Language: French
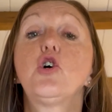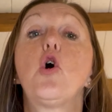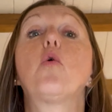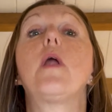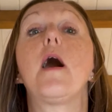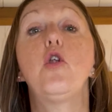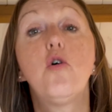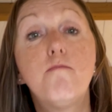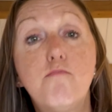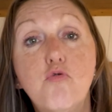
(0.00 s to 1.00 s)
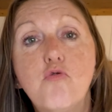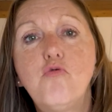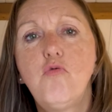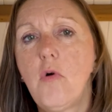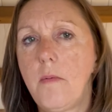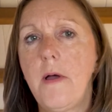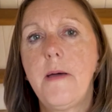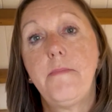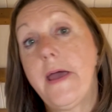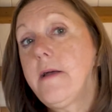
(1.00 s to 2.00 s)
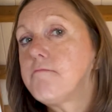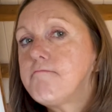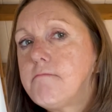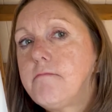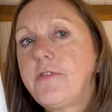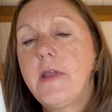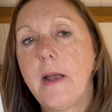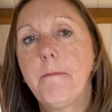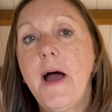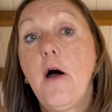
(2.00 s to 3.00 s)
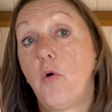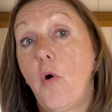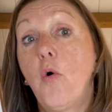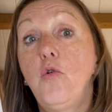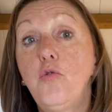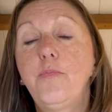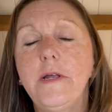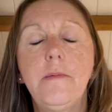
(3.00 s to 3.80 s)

qu'on en a beaucoup, bien finalement on l'oublie.